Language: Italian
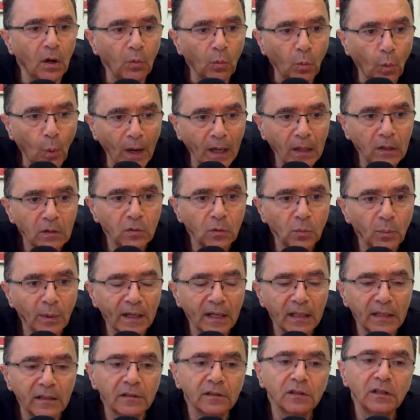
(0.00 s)
quando
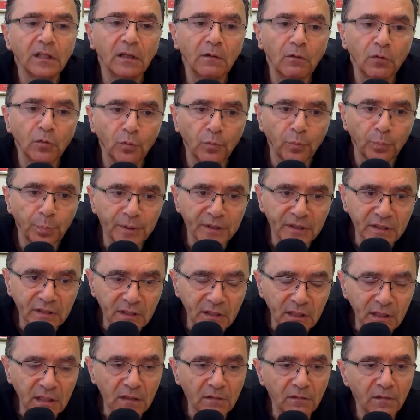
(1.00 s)
magari devo
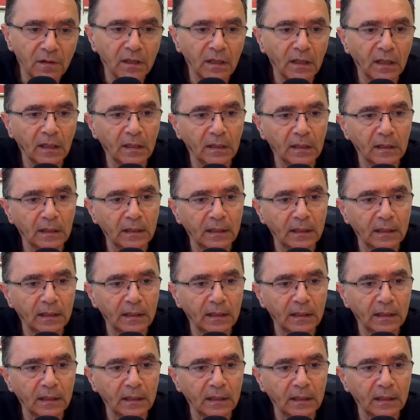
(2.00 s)
prescrivere